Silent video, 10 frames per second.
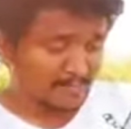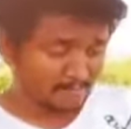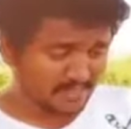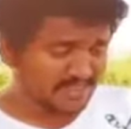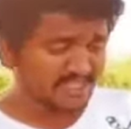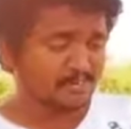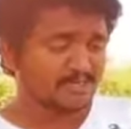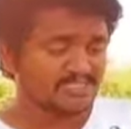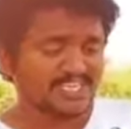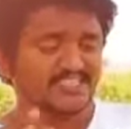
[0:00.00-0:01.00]
మందిర్
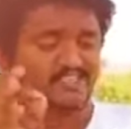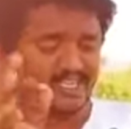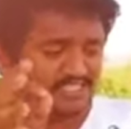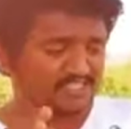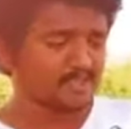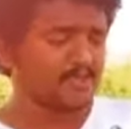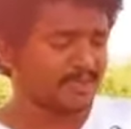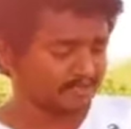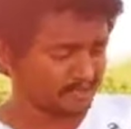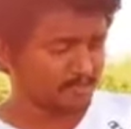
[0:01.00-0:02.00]
మసీదు చర్చుల
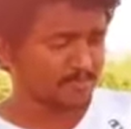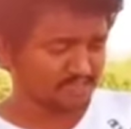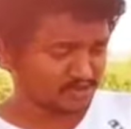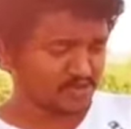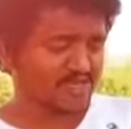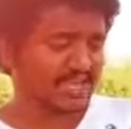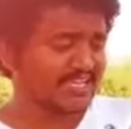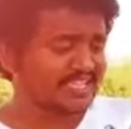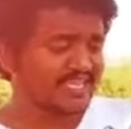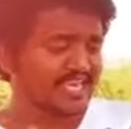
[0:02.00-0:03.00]
బంధు భక్తులకై
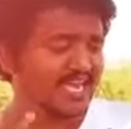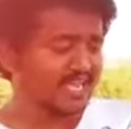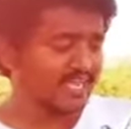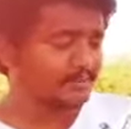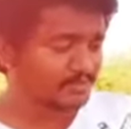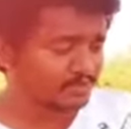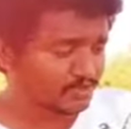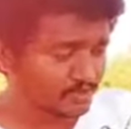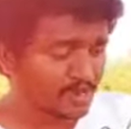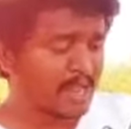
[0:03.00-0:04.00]
దిగిరారే
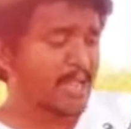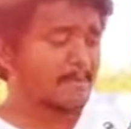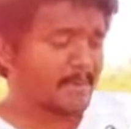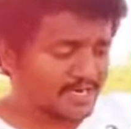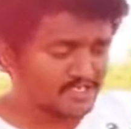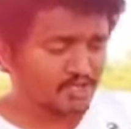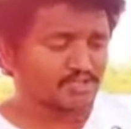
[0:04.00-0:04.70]
ముందు మనుషులు